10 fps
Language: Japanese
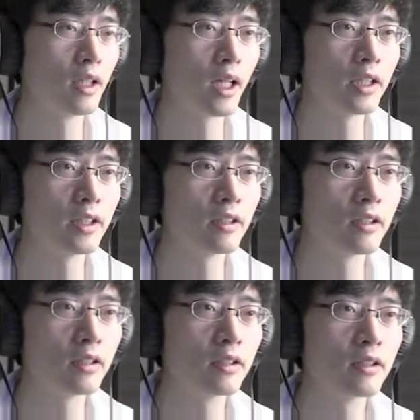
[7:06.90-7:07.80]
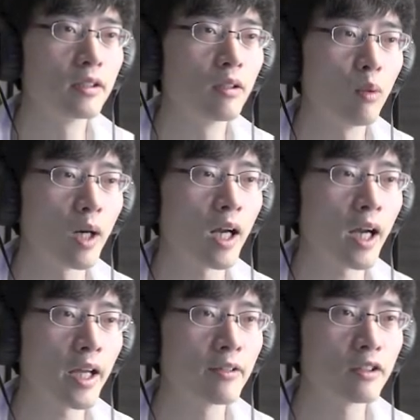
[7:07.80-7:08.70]
はい。ほら、
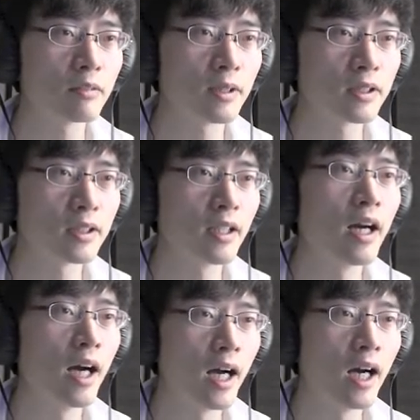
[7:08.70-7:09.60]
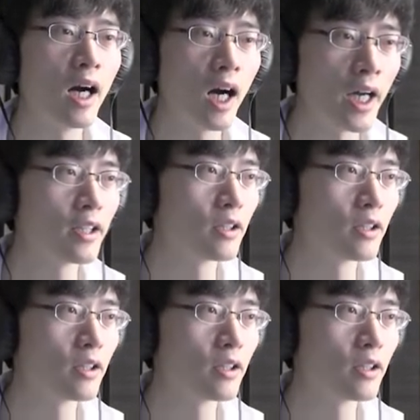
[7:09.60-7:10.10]
回復します。はい、